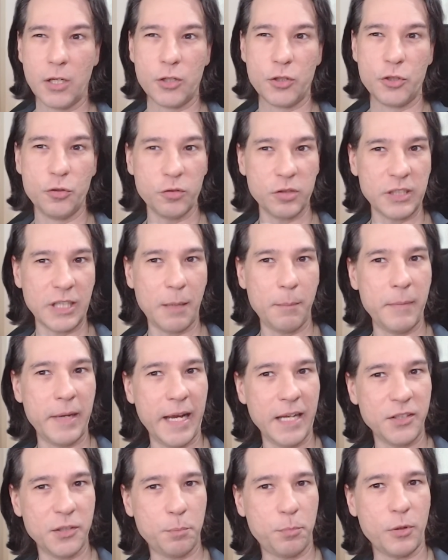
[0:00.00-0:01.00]

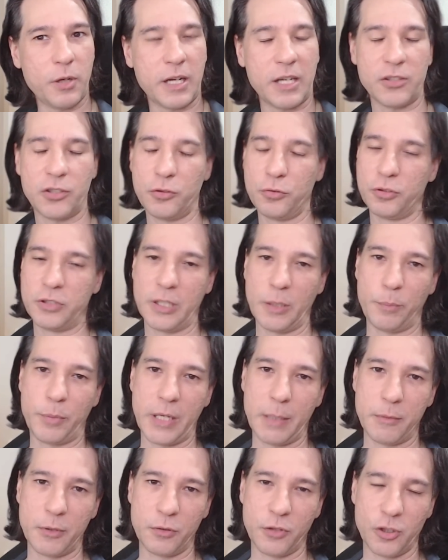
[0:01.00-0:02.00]
justamente por causa do
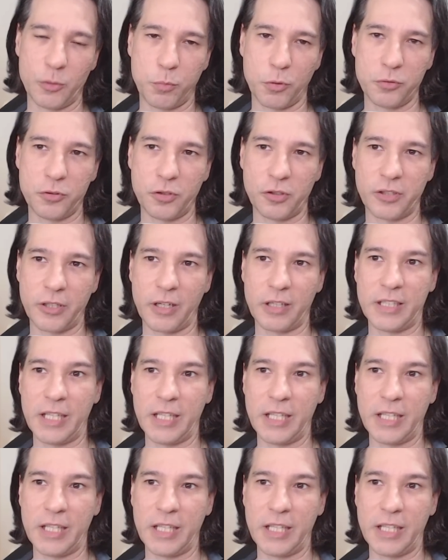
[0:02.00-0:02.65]
TPM 2.0.